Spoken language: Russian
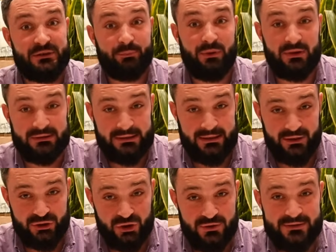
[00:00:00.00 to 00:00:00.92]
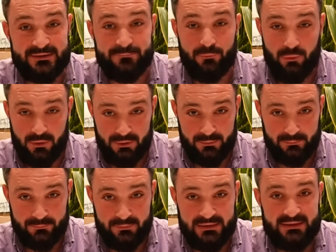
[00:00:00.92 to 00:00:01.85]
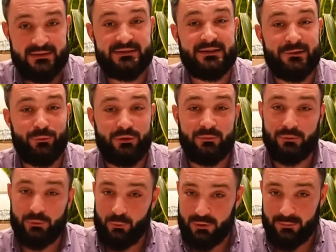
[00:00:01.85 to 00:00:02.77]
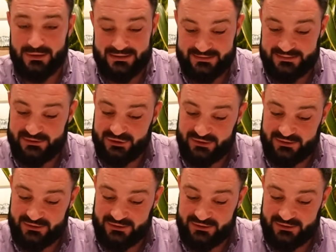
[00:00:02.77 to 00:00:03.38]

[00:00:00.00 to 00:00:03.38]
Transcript: Чеполгаш с творогом и зеленым луком за